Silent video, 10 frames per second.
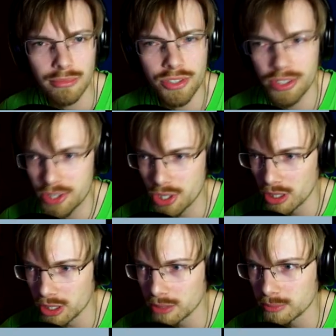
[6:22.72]
с
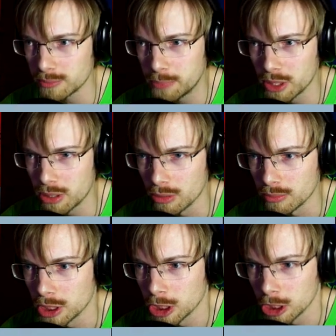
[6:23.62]
черным
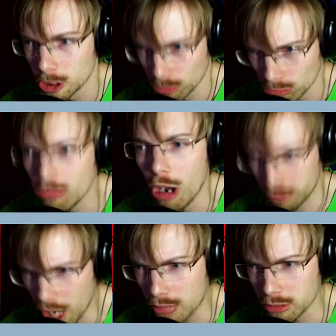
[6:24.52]
пинком.
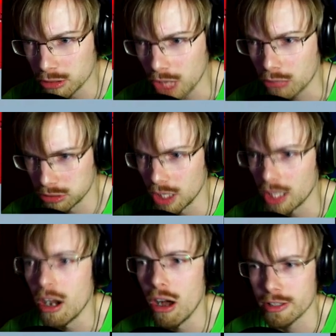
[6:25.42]
Вот так вот, вот так вот
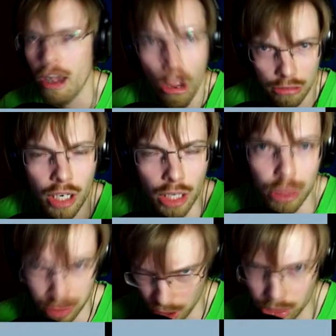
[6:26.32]
нарвался! На
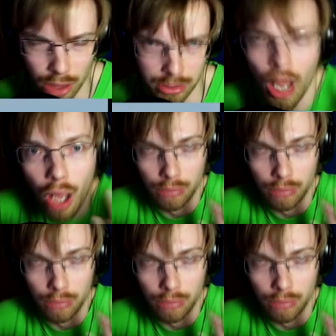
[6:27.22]
кого ты нарвался?